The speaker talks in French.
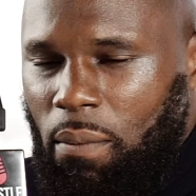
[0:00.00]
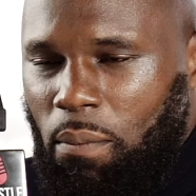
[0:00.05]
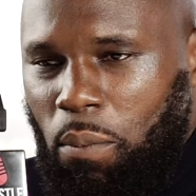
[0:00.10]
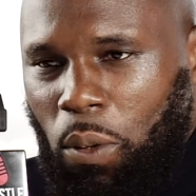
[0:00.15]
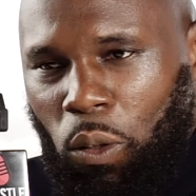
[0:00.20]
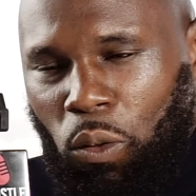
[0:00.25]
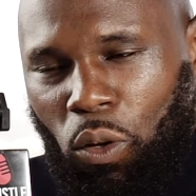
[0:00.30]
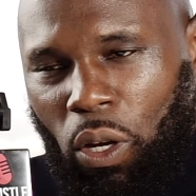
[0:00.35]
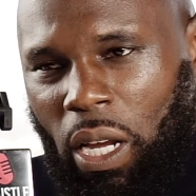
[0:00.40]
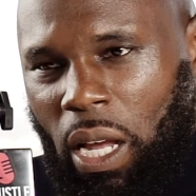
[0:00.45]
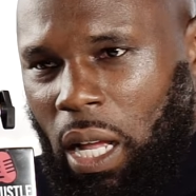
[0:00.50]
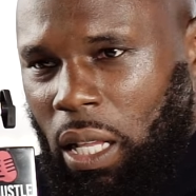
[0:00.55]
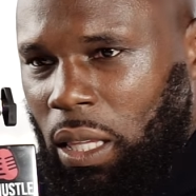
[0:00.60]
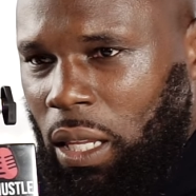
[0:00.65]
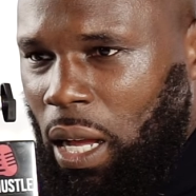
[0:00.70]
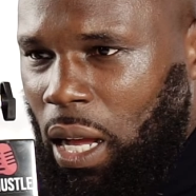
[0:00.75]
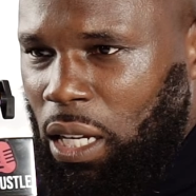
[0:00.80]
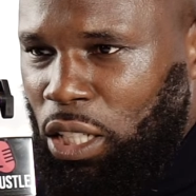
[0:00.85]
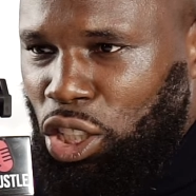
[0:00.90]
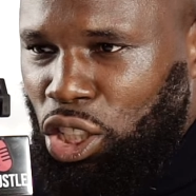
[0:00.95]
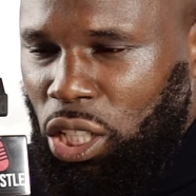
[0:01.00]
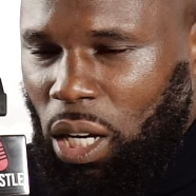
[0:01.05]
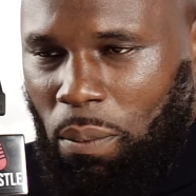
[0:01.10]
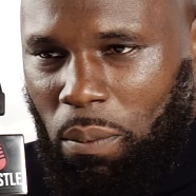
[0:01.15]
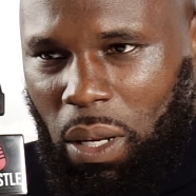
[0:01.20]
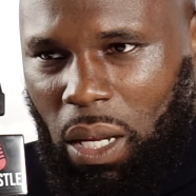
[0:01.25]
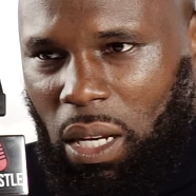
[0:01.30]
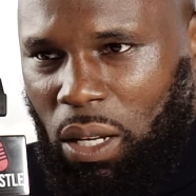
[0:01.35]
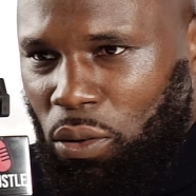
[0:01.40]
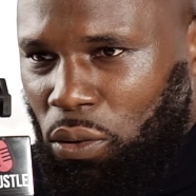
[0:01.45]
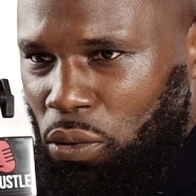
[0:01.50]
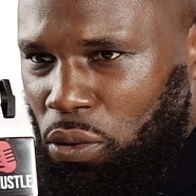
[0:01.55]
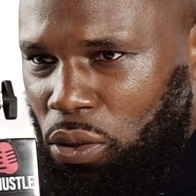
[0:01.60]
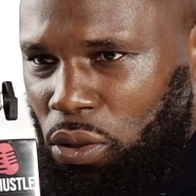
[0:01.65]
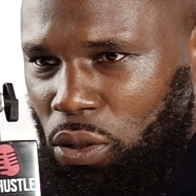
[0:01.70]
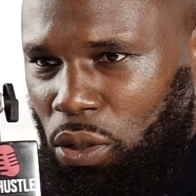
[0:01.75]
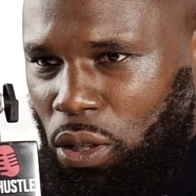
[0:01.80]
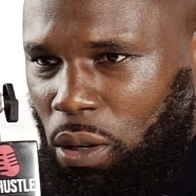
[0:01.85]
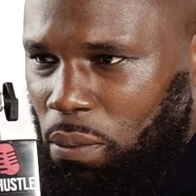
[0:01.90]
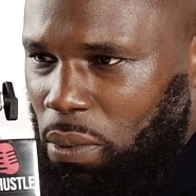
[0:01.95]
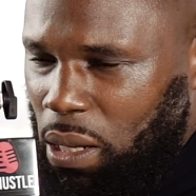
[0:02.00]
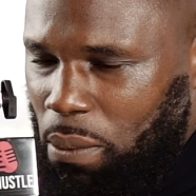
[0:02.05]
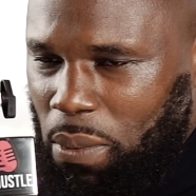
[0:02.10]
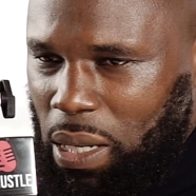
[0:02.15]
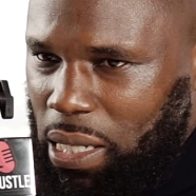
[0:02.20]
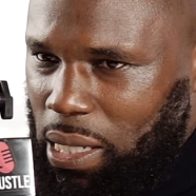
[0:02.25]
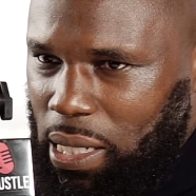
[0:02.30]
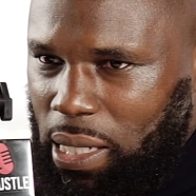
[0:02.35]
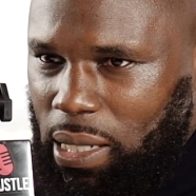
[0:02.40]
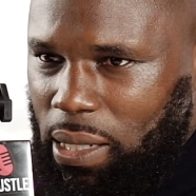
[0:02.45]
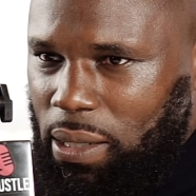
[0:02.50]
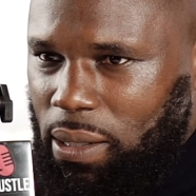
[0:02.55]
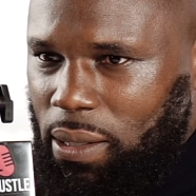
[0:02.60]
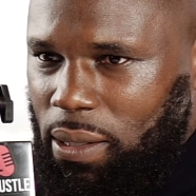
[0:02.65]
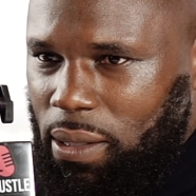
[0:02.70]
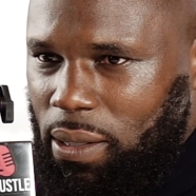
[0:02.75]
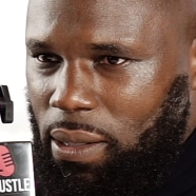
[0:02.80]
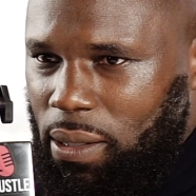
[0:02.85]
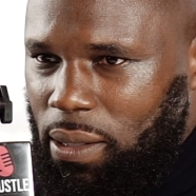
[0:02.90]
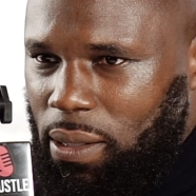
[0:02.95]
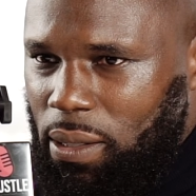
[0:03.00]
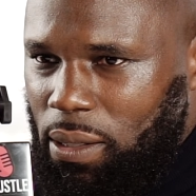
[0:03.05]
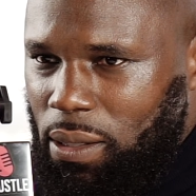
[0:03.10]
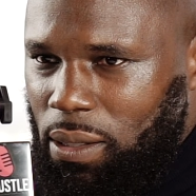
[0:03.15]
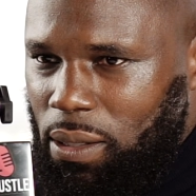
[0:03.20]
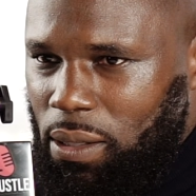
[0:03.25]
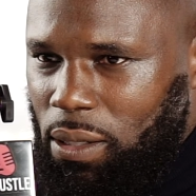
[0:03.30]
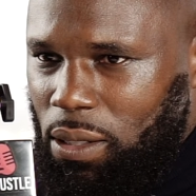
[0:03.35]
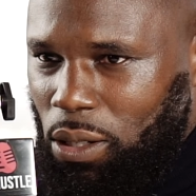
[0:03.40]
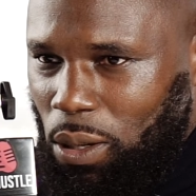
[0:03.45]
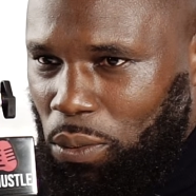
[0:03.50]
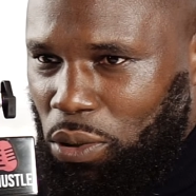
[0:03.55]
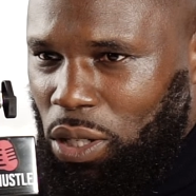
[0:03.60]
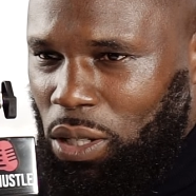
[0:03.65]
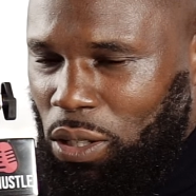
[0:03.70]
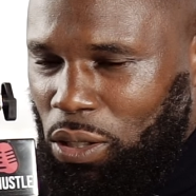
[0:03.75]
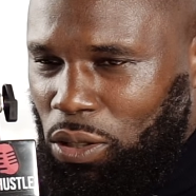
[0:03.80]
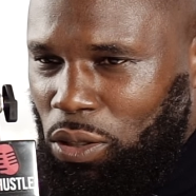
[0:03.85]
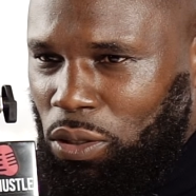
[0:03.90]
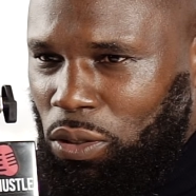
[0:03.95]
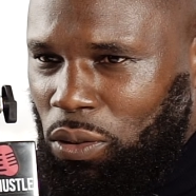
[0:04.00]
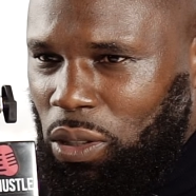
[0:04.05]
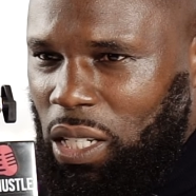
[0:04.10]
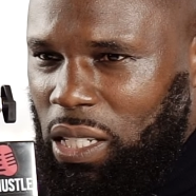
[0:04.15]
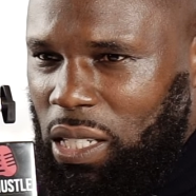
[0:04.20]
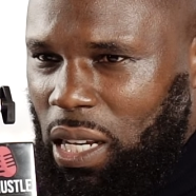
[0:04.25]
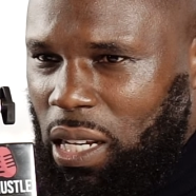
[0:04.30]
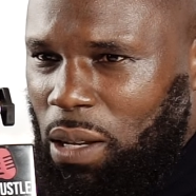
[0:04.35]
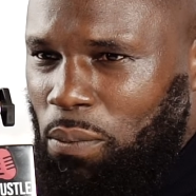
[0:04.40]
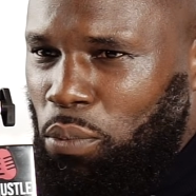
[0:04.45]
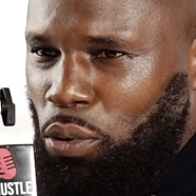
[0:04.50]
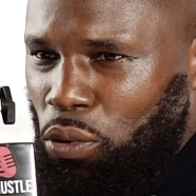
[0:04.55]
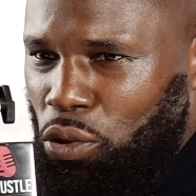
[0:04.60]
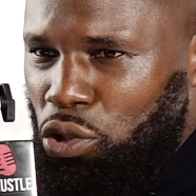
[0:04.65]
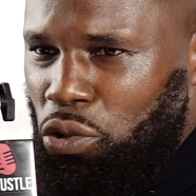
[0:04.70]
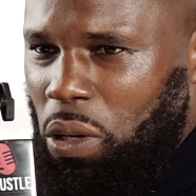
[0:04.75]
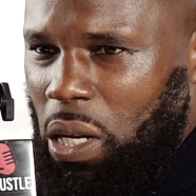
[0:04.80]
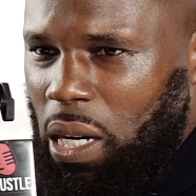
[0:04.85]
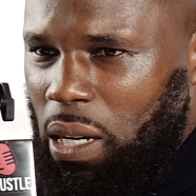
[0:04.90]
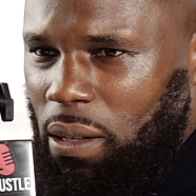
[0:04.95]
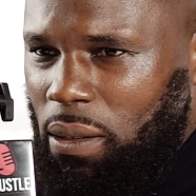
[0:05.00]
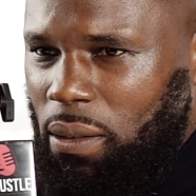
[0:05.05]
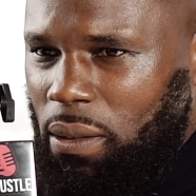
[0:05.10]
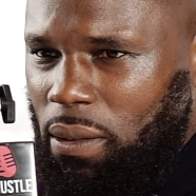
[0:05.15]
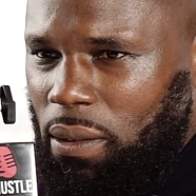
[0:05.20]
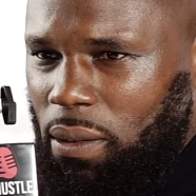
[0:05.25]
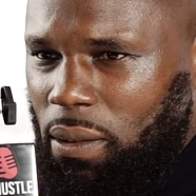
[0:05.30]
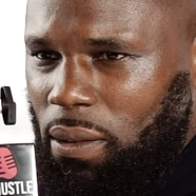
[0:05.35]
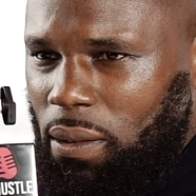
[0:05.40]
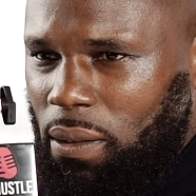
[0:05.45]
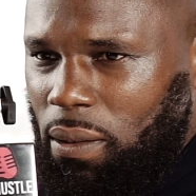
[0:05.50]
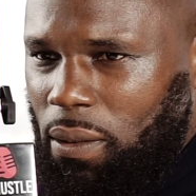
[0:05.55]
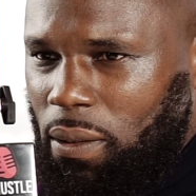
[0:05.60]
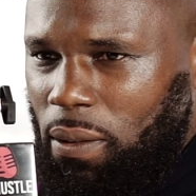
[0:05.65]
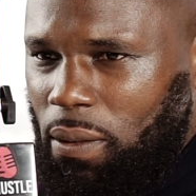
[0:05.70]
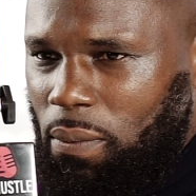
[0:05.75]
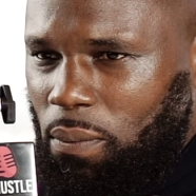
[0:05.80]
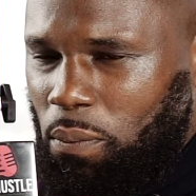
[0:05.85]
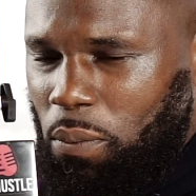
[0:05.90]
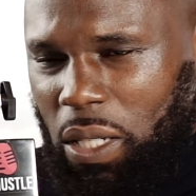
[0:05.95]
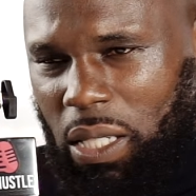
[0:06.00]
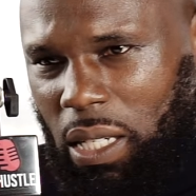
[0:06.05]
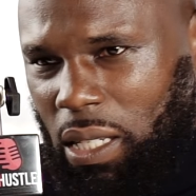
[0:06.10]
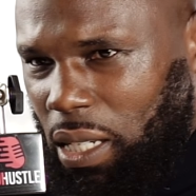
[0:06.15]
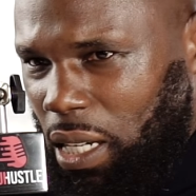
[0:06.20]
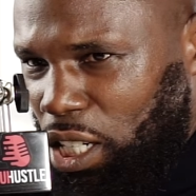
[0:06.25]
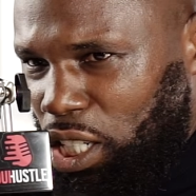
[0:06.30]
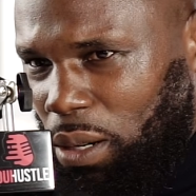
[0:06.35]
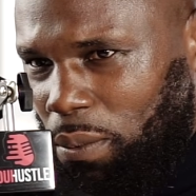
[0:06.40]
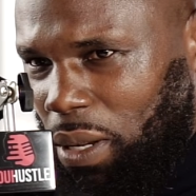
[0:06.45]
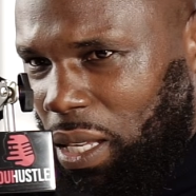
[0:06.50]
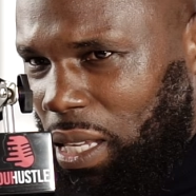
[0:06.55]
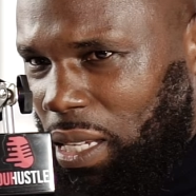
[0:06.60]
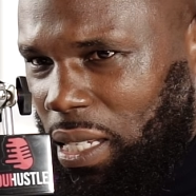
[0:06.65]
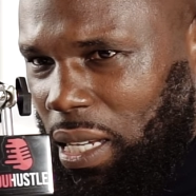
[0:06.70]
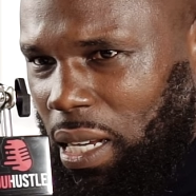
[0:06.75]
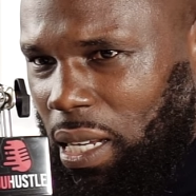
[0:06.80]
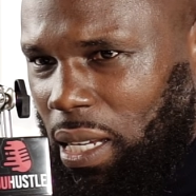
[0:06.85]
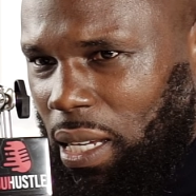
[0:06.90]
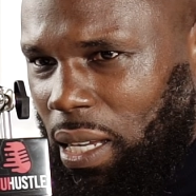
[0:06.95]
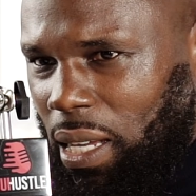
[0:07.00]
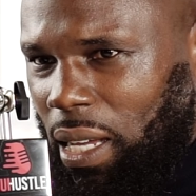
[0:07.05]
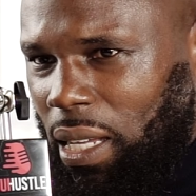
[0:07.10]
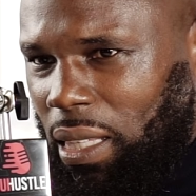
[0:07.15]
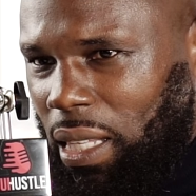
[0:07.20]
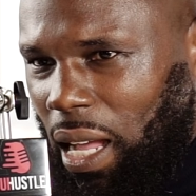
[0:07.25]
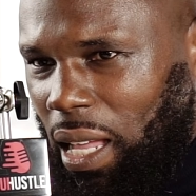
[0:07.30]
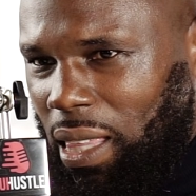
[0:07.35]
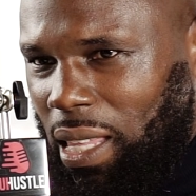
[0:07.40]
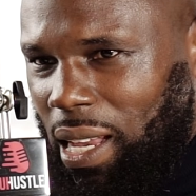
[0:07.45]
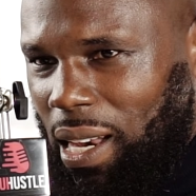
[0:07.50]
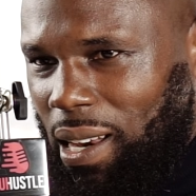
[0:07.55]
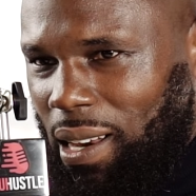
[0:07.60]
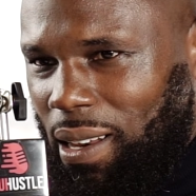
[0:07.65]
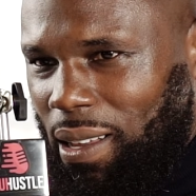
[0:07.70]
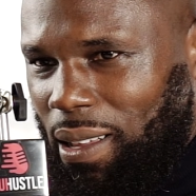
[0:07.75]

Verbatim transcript: Mais on ne regardera jamais les Russes comme des messies. Comme je te dis, ce sont des alliés ponctuels. Mais ça ne sera jamais des alliés éternels.